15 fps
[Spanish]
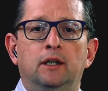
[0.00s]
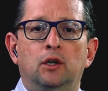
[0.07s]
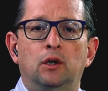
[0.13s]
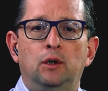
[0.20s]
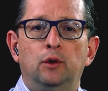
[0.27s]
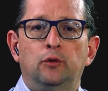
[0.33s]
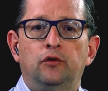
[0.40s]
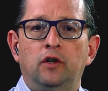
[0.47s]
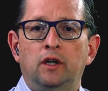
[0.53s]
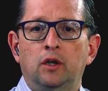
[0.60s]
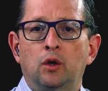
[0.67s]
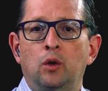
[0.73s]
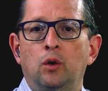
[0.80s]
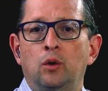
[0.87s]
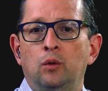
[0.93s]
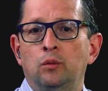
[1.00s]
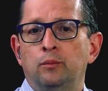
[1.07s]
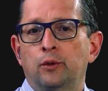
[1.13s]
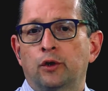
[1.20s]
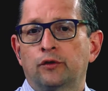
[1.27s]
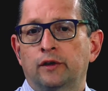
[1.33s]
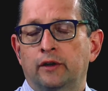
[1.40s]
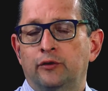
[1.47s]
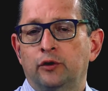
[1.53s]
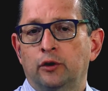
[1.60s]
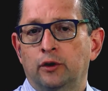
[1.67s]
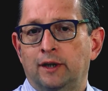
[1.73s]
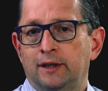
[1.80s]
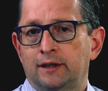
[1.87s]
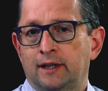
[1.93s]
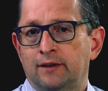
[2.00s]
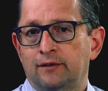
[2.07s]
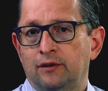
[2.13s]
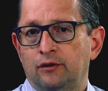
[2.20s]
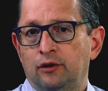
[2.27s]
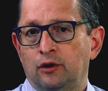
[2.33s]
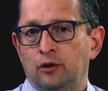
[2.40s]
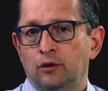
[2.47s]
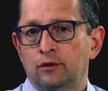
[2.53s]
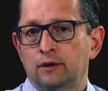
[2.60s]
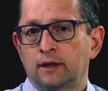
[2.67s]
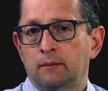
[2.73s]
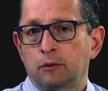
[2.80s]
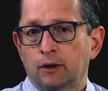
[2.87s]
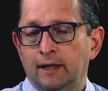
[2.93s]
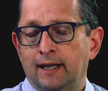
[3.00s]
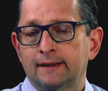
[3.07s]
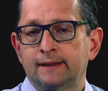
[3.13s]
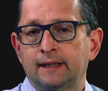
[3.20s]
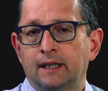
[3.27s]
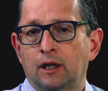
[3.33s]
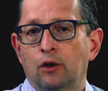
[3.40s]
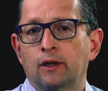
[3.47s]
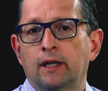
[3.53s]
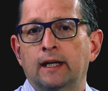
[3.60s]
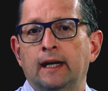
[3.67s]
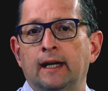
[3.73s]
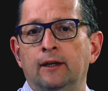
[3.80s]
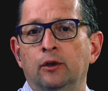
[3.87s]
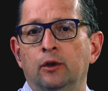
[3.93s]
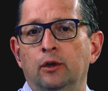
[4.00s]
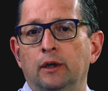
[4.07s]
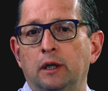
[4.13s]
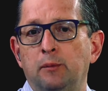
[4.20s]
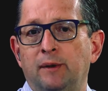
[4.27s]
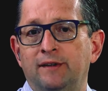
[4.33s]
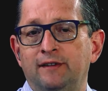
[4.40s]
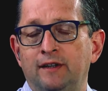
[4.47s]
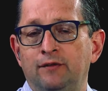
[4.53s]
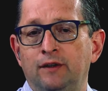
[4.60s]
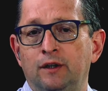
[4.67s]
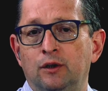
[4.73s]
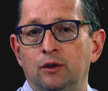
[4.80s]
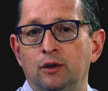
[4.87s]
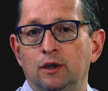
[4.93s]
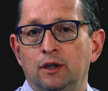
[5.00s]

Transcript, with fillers: conducido un proceso de transición democrática, ordenado y pacífico.